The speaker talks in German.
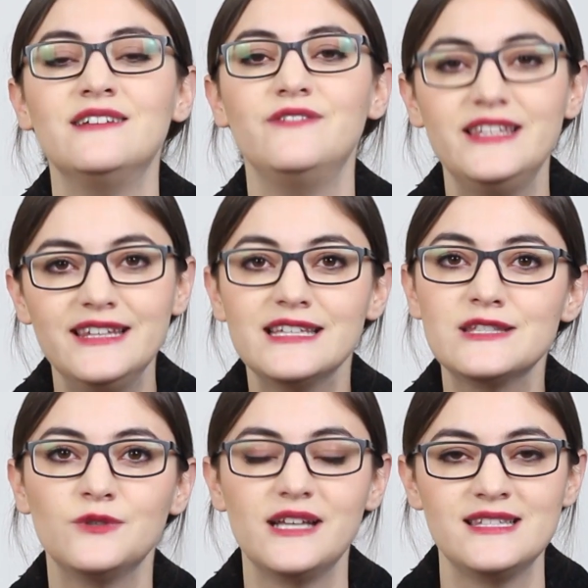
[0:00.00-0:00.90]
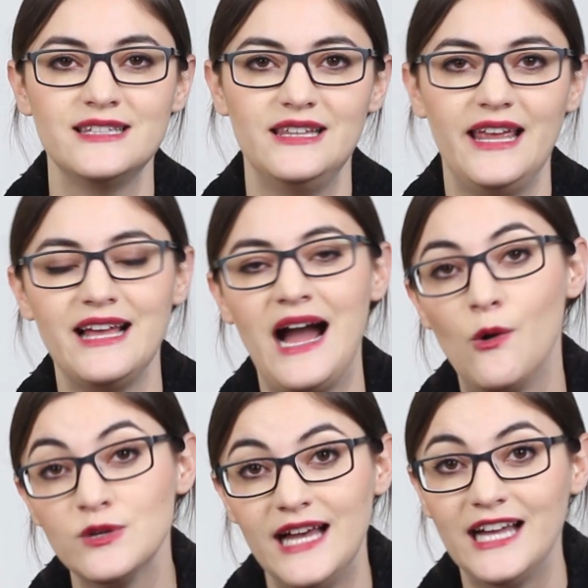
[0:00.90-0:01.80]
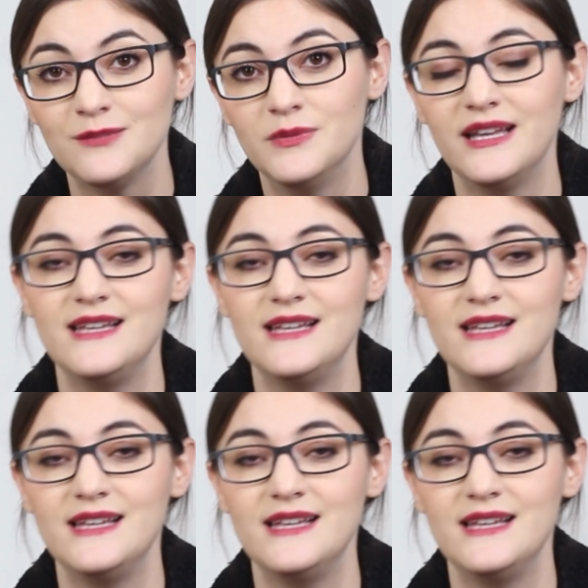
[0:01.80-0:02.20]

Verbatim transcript: Wichtig ist nur, dass ihr länger ausatmet,